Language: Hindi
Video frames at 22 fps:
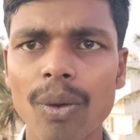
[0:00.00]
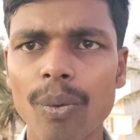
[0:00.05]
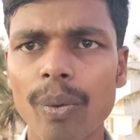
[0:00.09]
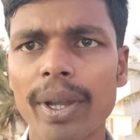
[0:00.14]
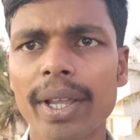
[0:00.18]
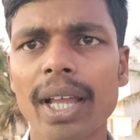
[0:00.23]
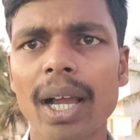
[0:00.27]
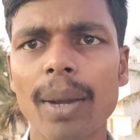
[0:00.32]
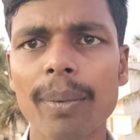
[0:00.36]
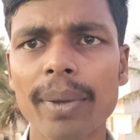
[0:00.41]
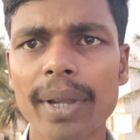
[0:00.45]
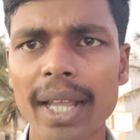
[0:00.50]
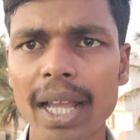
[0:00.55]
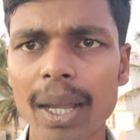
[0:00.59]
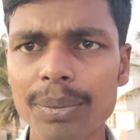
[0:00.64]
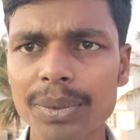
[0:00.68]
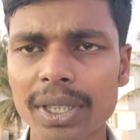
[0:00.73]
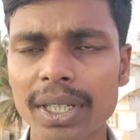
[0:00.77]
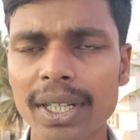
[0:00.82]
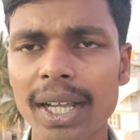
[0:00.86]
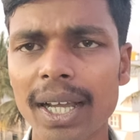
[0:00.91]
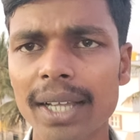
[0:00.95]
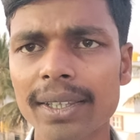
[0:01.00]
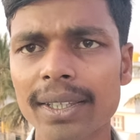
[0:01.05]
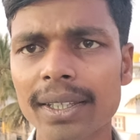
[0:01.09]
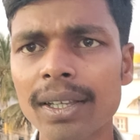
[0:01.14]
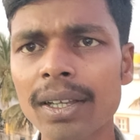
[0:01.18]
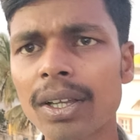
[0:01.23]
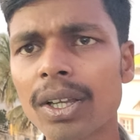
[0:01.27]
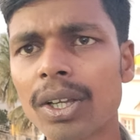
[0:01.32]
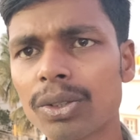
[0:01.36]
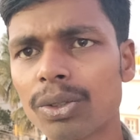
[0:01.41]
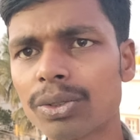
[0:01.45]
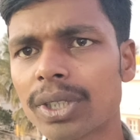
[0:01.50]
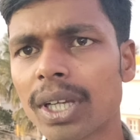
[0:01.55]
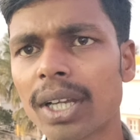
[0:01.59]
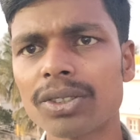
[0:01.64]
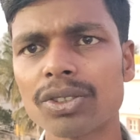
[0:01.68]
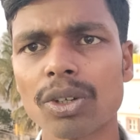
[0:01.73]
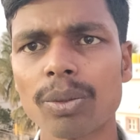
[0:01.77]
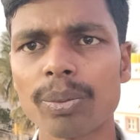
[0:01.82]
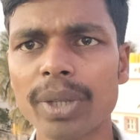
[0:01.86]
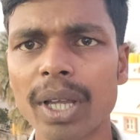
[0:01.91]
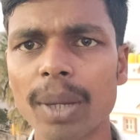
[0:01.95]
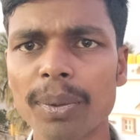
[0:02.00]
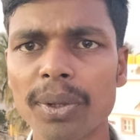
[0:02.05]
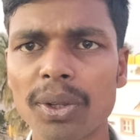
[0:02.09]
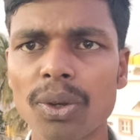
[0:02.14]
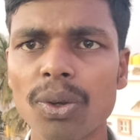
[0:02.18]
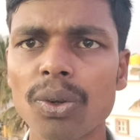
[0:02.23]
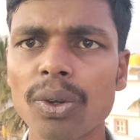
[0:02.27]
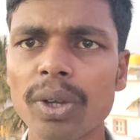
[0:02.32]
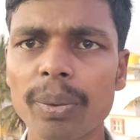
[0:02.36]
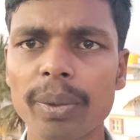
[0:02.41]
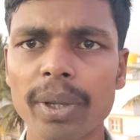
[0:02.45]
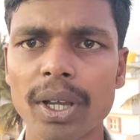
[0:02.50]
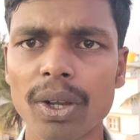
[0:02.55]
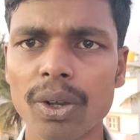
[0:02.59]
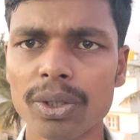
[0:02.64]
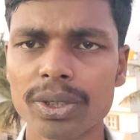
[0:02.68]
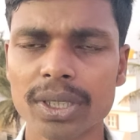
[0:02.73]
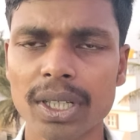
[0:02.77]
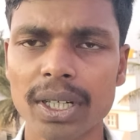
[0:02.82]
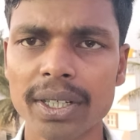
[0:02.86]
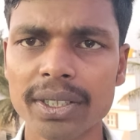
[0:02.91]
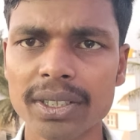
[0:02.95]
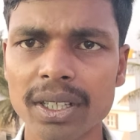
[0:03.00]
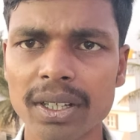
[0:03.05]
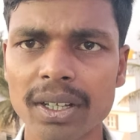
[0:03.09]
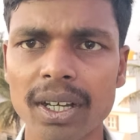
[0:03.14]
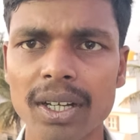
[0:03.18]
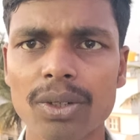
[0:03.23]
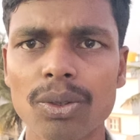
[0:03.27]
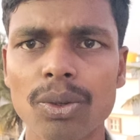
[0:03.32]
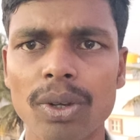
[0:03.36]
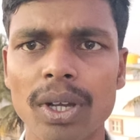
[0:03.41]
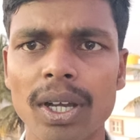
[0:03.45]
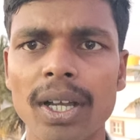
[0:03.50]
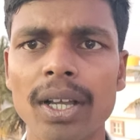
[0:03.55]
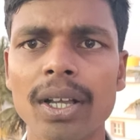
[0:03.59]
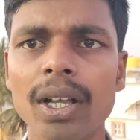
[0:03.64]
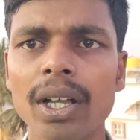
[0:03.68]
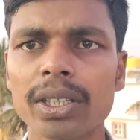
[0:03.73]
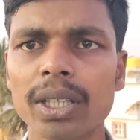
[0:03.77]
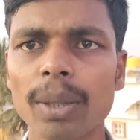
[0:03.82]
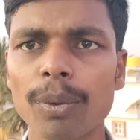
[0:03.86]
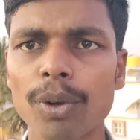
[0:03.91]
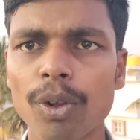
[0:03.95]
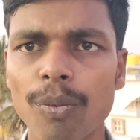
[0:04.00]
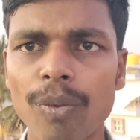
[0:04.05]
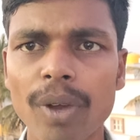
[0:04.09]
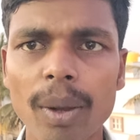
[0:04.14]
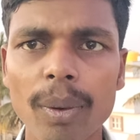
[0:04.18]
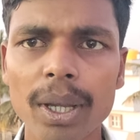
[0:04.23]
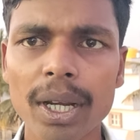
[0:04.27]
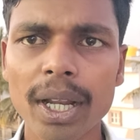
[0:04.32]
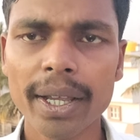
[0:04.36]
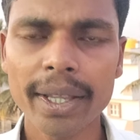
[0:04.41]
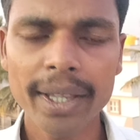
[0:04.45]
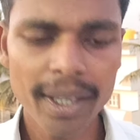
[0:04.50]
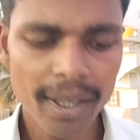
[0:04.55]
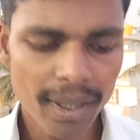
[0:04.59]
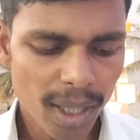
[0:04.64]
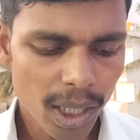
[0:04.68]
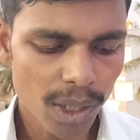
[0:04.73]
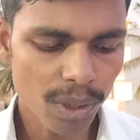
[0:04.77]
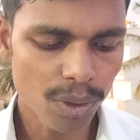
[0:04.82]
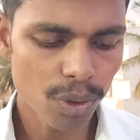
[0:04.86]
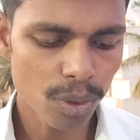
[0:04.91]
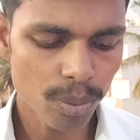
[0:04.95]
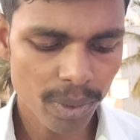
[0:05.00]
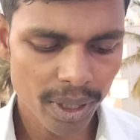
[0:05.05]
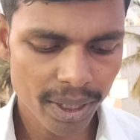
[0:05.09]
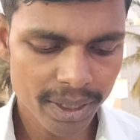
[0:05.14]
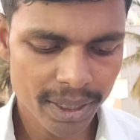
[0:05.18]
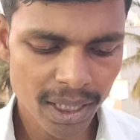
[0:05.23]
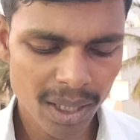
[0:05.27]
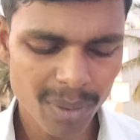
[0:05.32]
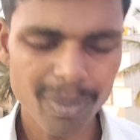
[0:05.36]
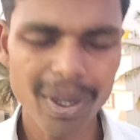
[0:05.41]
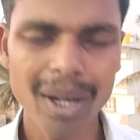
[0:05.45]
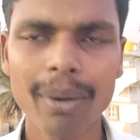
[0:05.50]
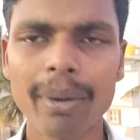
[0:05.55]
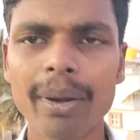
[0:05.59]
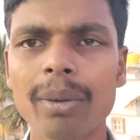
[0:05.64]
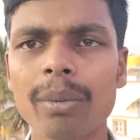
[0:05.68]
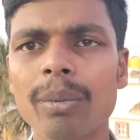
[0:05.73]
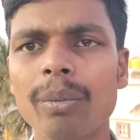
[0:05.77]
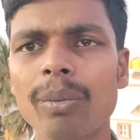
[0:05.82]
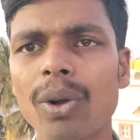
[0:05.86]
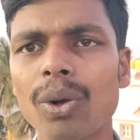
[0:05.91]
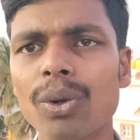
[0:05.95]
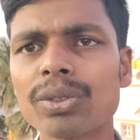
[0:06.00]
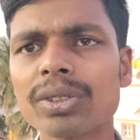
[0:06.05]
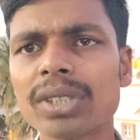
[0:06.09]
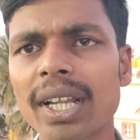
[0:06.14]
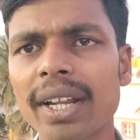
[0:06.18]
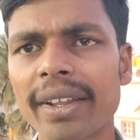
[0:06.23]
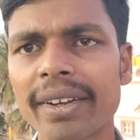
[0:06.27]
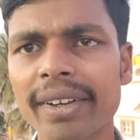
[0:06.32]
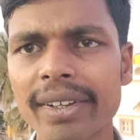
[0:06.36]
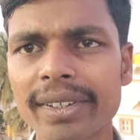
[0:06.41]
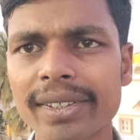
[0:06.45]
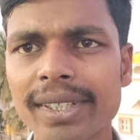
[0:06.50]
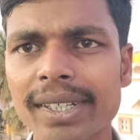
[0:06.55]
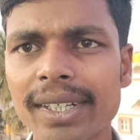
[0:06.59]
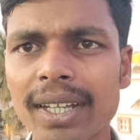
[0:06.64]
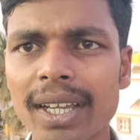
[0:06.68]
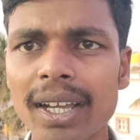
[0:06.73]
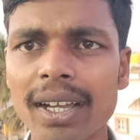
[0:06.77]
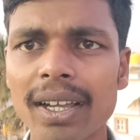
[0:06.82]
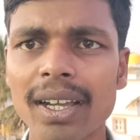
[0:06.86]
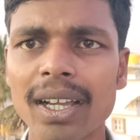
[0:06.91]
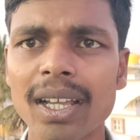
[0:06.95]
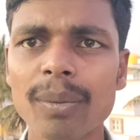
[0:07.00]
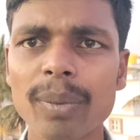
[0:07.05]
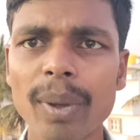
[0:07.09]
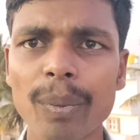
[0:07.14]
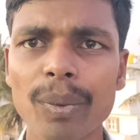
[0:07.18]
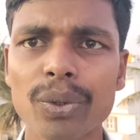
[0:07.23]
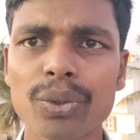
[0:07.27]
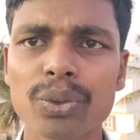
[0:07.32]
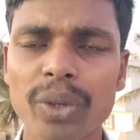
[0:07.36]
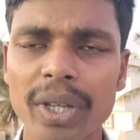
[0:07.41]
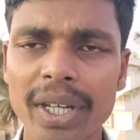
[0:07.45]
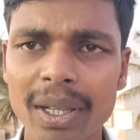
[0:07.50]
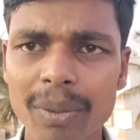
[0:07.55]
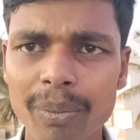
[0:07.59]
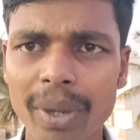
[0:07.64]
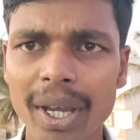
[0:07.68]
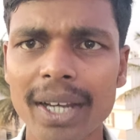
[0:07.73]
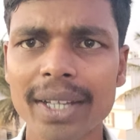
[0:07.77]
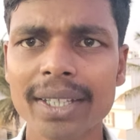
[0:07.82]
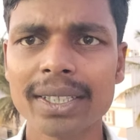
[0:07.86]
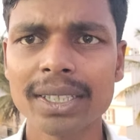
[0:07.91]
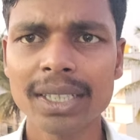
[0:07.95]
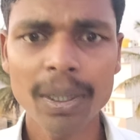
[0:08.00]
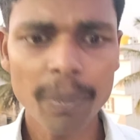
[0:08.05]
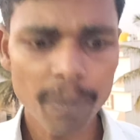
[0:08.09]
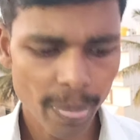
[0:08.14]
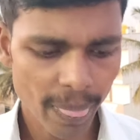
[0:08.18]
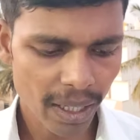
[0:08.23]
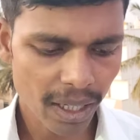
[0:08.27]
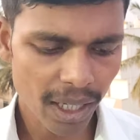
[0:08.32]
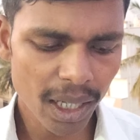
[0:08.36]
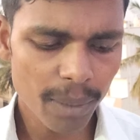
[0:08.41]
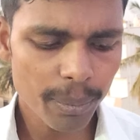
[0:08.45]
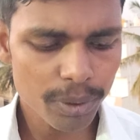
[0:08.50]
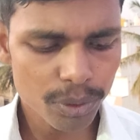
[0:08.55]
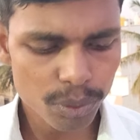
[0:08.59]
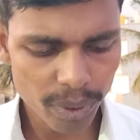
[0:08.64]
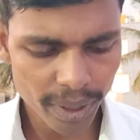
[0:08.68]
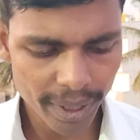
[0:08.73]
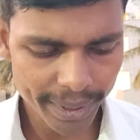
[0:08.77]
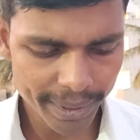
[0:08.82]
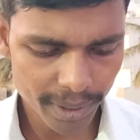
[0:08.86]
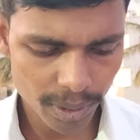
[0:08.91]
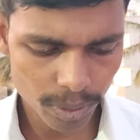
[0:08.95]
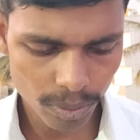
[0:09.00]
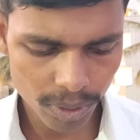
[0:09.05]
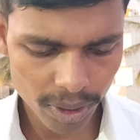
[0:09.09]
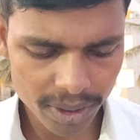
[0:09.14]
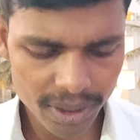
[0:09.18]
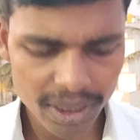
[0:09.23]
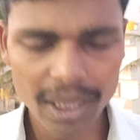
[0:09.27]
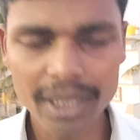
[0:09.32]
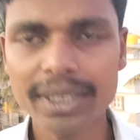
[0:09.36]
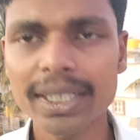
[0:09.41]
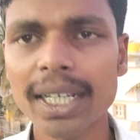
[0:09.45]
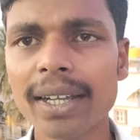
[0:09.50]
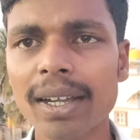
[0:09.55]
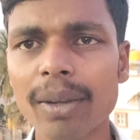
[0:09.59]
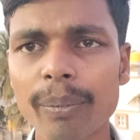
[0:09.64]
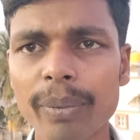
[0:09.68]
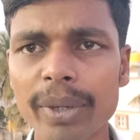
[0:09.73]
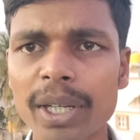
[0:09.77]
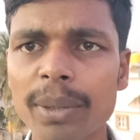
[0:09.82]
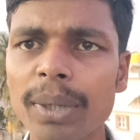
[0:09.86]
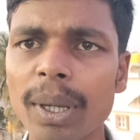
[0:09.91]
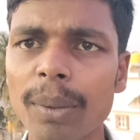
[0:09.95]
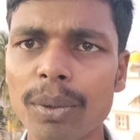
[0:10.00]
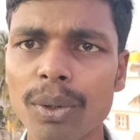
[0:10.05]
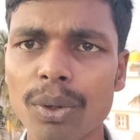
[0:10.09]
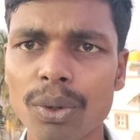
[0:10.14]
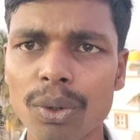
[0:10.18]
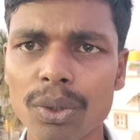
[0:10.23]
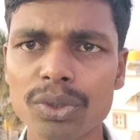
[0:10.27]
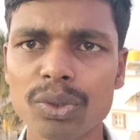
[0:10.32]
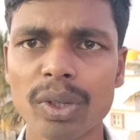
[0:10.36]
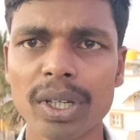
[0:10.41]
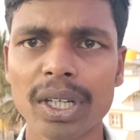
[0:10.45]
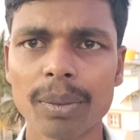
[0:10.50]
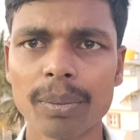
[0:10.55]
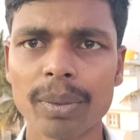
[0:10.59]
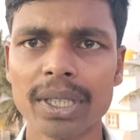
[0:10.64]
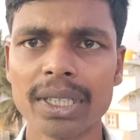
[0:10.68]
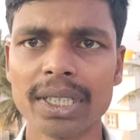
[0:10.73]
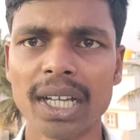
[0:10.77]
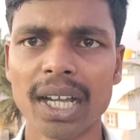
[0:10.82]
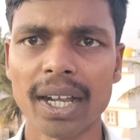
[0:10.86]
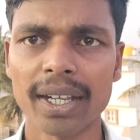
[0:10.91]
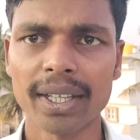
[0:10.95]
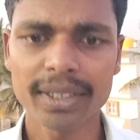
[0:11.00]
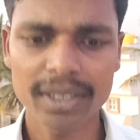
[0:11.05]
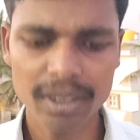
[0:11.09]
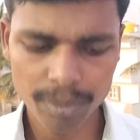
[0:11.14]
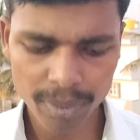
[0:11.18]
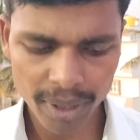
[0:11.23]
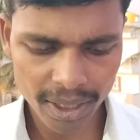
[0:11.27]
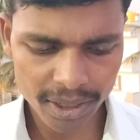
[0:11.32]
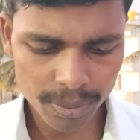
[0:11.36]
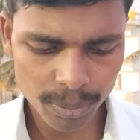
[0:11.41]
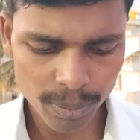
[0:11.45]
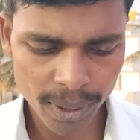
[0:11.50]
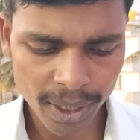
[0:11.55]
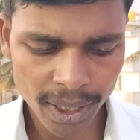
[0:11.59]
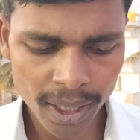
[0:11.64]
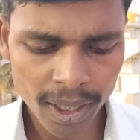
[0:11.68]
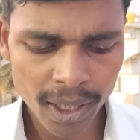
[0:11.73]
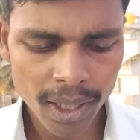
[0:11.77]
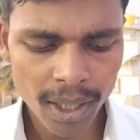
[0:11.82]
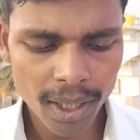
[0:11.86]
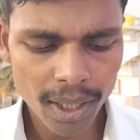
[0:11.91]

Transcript: वहीं आप कैब से नहीं आते हैं तो चार सौ रुपया आप लोगों को एक और सैलरी से कट होगा आप लोग बावल आइए रूम लीजिए बावल में बहुत सारे इंडस्ट्री है कहीं पर आप लोग ज्वाइनिंग पा लीजिए कहीं पर ज्वाइनिंग इससे अच्छा कंपनी में आप लोगों को ज्वाइनिंग मिल जाएगा जैसे मैं इसमें